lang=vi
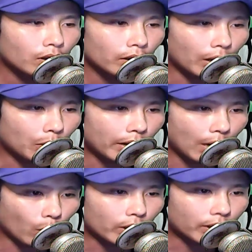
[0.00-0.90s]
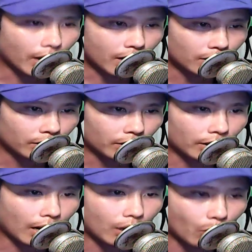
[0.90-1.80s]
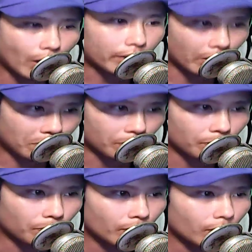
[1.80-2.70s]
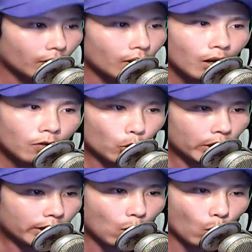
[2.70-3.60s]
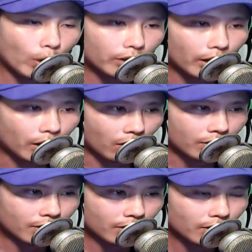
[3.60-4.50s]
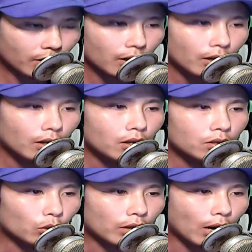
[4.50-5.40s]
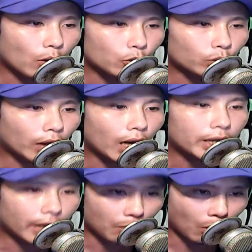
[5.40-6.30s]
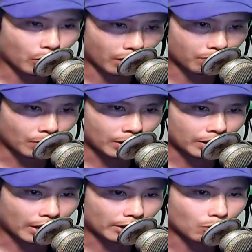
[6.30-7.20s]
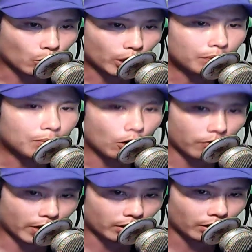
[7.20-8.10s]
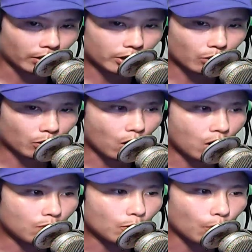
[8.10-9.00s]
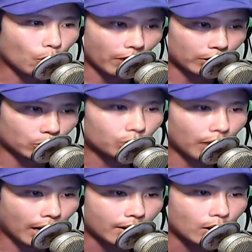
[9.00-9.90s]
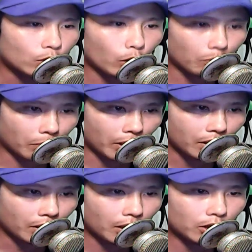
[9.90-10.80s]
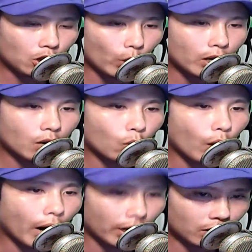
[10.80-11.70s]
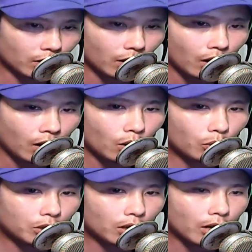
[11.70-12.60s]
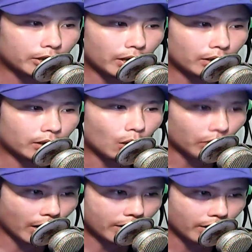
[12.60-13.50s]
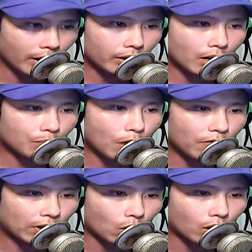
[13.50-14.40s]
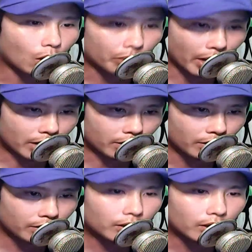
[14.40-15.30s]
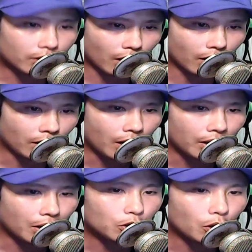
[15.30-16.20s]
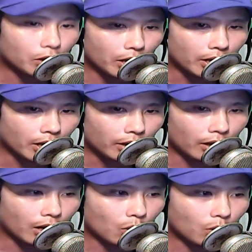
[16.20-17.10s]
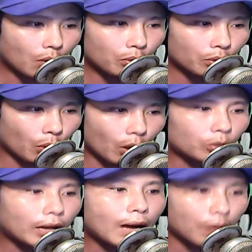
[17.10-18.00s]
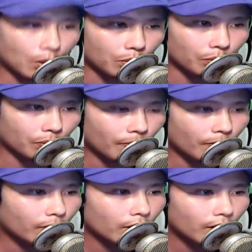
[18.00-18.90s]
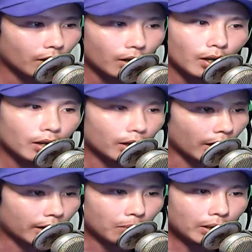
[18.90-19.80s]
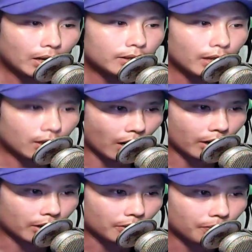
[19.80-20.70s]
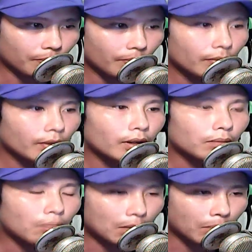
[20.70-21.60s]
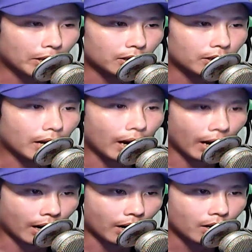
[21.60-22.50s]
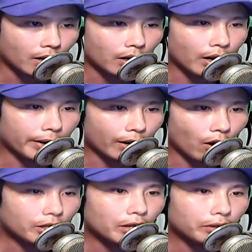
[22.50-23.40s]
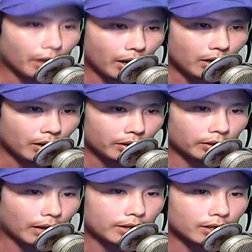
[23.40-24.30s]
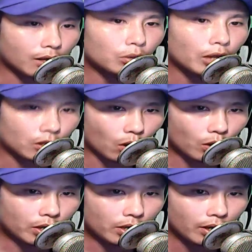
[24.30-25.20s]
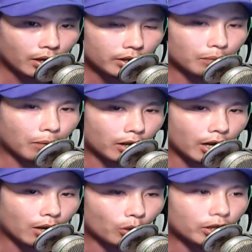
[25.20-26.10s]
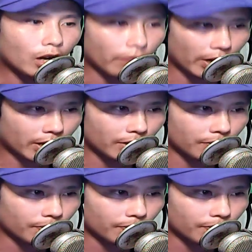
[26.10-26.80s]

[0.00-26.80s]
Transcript: nếu là đạo quân khác thì ta không an tâm phu nhất đạo quân cười nói dù sao chúng ta lần này mạo hiểm đạt được một ít bảo vật trong đó một bộ phận chúng ta chuẩn bị đưa cho quê hương của hắn lúc trước ngươi giết khổng tát được bảo vật của khổng tát chỉ sợ đưa cho ngươi thì ngươi cũng không nổi lòng tham đâu kỳ linh bất đắc dĩ cười bắc minh sư đệ à ngươi đã nói như thế thì ta sẽ không từ chối xin mời ngươi hỗ trợ vậy